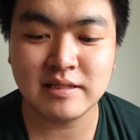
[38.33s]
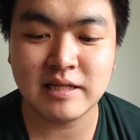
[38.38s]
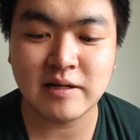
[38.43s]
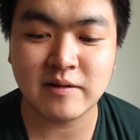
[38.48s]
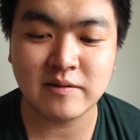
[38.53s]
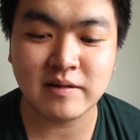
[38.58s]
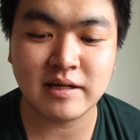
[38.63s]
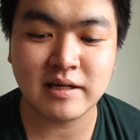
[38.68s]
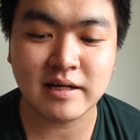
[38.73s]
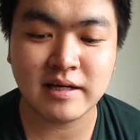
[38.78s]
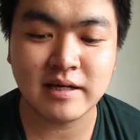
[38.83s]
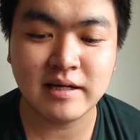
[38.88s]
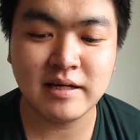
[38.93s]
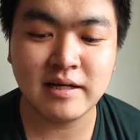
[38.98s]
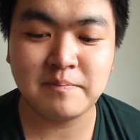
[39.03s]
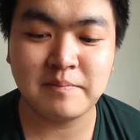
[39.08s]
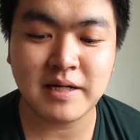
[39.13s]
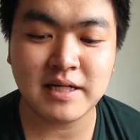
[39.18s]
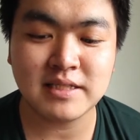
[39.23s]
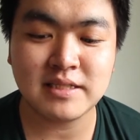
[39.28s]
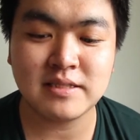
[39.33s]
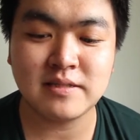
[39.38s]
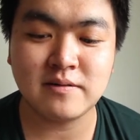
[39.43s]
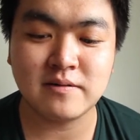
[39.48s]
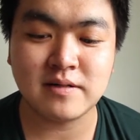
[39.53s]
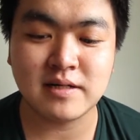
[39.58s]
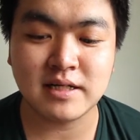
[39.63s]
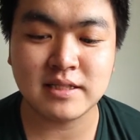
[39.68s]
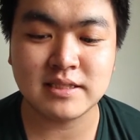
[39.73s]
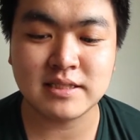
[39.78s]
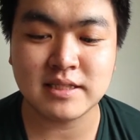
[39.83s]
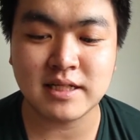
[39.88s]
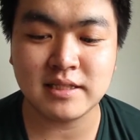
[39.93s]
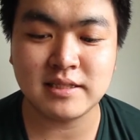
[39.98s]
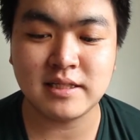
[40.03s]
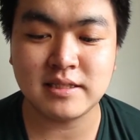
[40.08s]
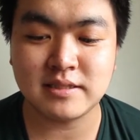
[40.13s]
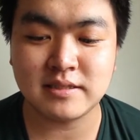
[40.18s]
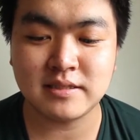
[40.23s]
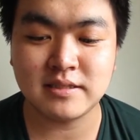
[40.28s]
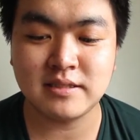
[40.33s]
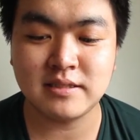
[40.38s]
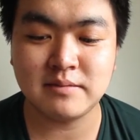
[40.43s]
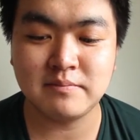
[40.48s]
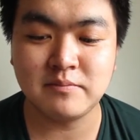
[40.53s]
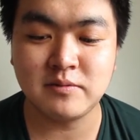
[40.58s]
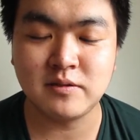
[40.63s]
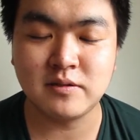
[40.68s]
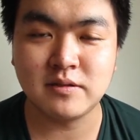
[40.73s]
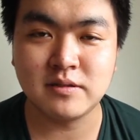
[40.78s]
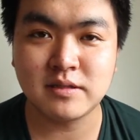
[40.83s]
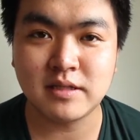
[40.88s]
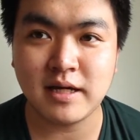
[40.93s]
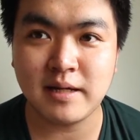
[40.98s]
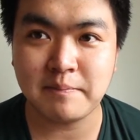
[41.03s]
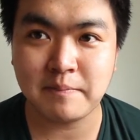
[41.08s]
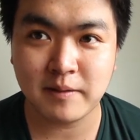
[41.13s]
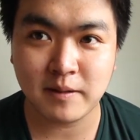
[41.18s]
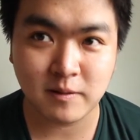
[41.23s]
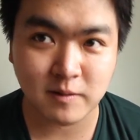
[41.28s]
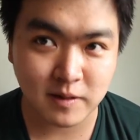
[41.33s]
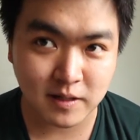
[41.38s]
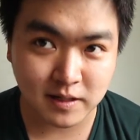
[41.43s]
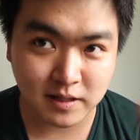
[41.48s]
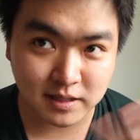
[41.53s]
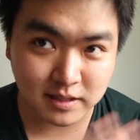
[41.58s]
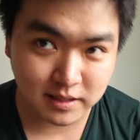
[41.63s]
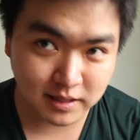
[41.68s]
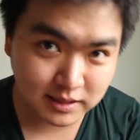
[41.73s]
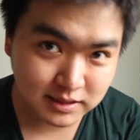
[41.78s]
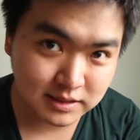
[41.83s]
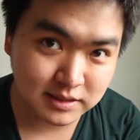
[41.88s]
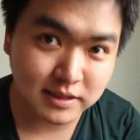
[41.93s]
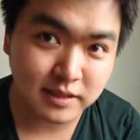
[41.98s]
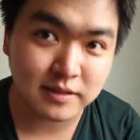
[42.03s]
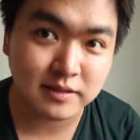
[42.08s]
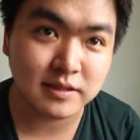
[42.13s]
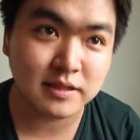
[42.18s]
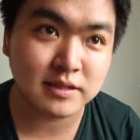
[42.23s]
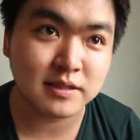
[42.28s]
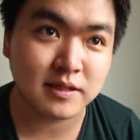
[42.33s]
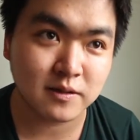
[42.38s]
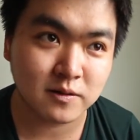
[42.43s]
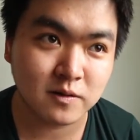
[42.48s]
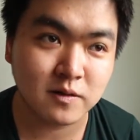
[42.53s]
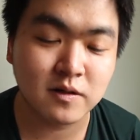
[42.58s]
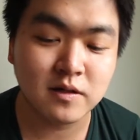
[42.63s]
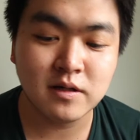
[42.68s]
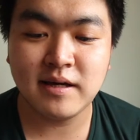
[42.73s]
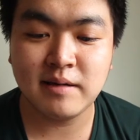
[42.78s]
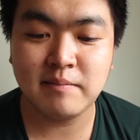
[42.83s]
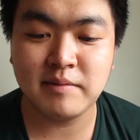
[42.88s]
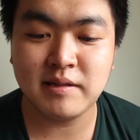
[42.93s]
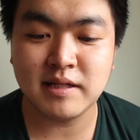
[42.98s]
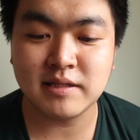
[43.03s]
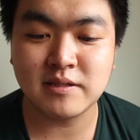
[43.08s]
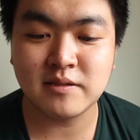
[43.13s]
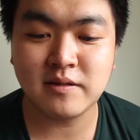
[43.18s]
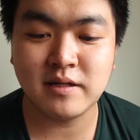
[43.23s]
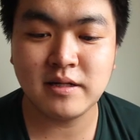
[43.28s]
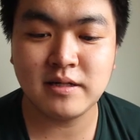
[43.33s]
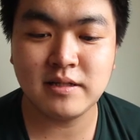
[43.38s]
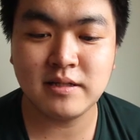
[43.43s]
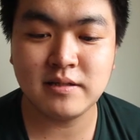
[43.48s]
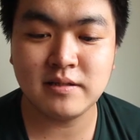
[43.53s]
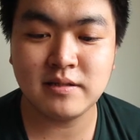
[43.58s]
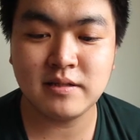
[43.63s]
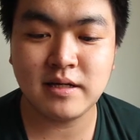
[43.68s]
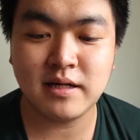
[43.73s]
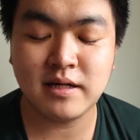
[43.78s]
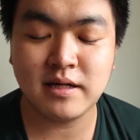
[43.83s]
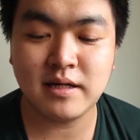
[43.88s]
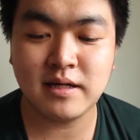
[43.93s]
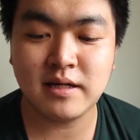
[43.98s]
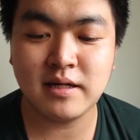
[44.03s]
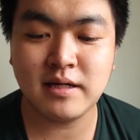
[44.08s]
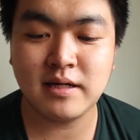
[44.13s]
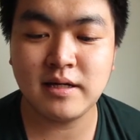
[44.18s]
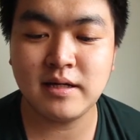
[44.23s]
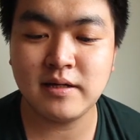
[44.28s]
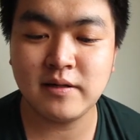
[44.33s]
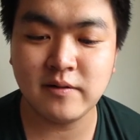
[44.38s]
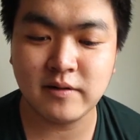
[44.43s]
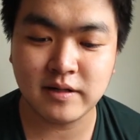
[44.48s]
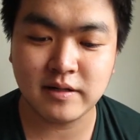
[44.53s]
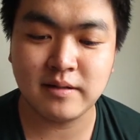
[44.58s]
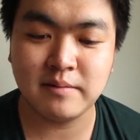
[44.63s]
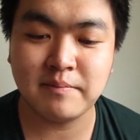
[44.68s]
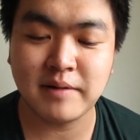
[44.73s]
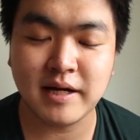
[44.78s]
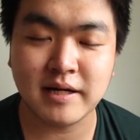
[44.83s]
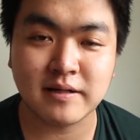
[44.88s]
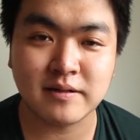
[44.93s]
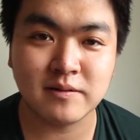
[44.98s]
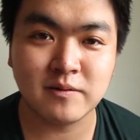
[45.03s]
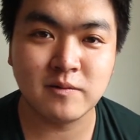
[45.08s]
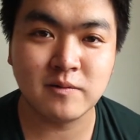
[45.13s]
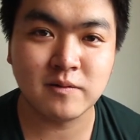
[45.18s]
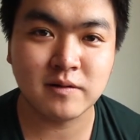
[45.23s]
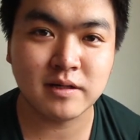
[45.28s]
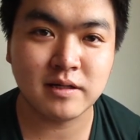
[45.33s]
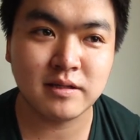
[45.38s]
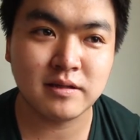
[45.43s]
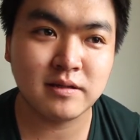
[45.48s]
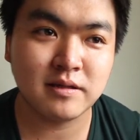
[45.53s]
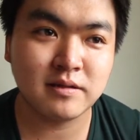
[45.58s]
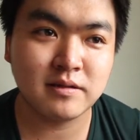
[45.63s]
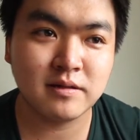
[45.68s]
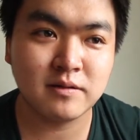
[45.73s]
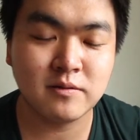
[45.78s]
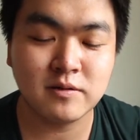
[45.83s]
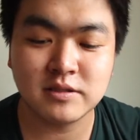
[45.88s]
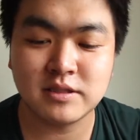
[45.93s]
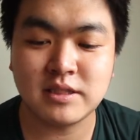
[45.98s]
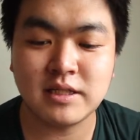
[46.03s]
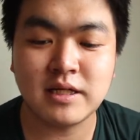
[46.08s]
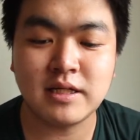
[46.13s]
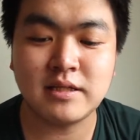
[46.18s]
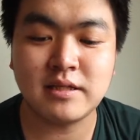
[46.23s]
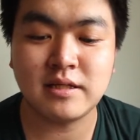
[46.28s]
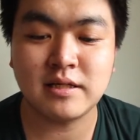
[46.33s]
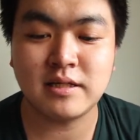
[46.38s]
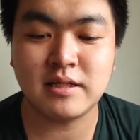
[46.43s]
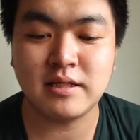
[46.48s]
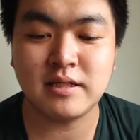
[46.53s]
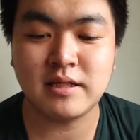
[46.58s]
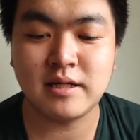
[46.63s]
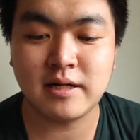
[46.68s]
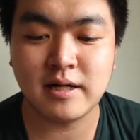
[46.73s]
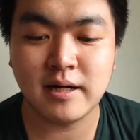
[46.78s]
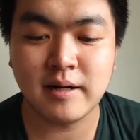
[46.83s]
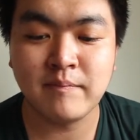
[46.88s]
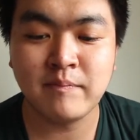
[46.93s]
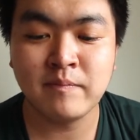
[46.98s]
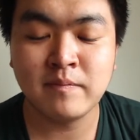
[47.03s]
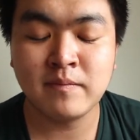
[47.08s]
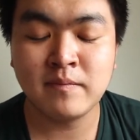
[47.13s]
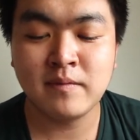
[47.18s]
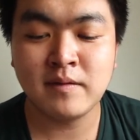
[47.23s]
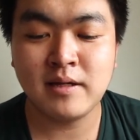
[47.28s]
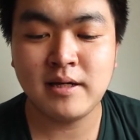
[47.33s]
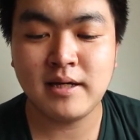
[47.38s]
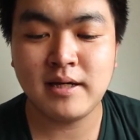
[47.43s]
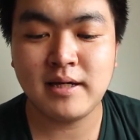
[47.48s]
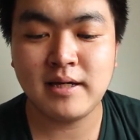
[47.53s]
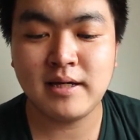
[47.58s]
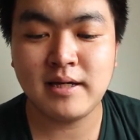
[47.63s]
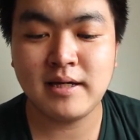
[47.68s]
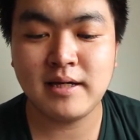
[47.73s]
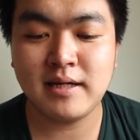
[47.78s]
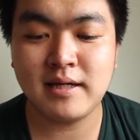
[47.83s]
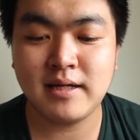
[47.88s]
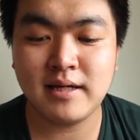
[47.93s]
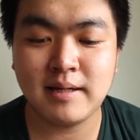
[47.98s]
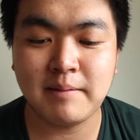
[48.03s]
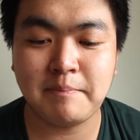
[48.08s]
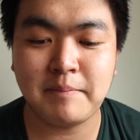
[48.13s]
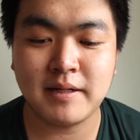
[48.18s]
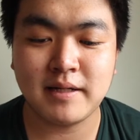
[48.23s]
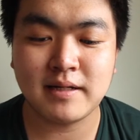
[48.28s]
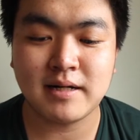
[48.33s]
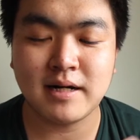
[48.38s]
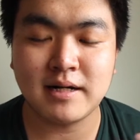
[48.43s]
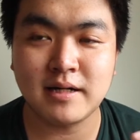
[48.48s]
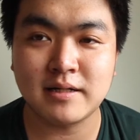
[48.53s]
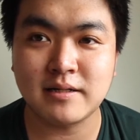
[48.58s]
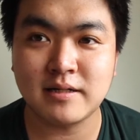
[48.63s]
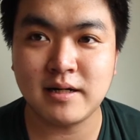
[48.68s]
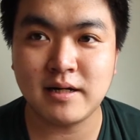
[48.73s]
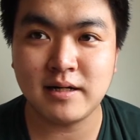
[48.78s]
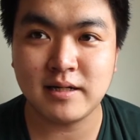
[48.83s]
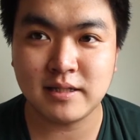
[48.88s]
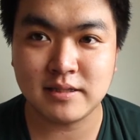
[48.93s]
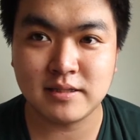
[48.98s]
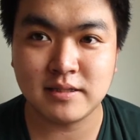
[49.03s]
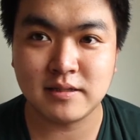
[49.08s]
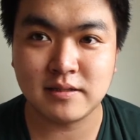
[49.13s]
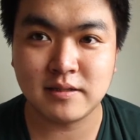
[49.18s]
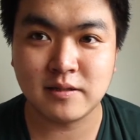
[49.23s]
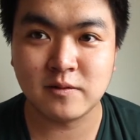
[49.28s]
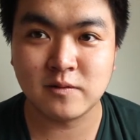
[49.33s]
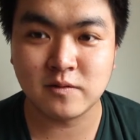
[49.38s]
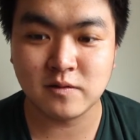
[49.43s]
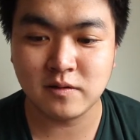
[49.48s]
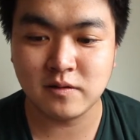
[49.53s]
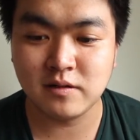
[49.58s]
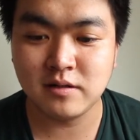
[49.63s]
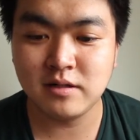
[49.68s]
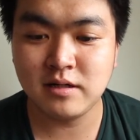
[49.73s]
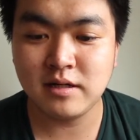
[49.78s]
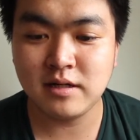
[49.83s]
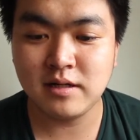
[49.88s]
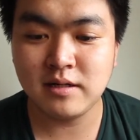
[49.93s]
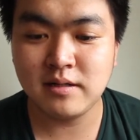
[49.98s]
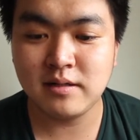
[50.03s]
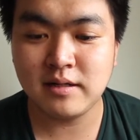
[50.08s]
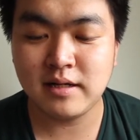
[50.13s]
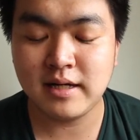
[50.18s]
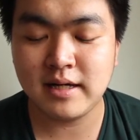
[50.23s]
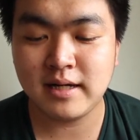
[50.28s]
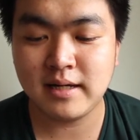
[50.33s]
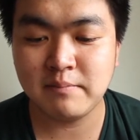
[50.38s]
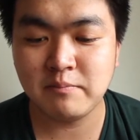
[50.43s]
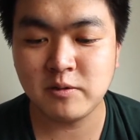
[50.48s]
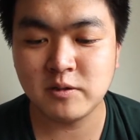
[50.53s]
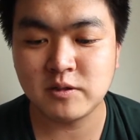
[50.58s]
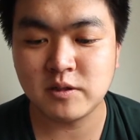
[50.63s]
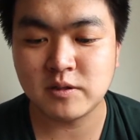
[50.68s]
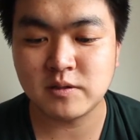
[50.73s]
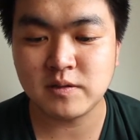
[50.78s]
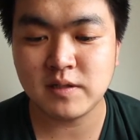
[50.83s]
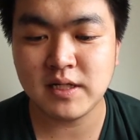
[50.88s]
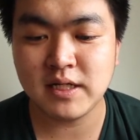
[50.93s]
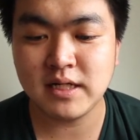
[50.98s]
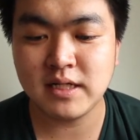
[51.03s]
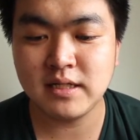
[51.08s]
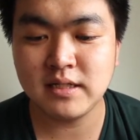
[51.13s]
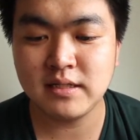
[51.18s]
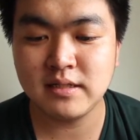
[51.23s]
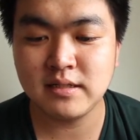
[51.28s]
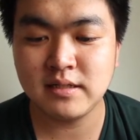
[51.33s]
なのでバスとか地下鉄も台北の中走ってるんですけど、えー、みんなそれに、えー、よりバイクの方がいいって言って、どうしてって聞いたら、えー、やっぱり価格が安いってのと、えー、もう一つは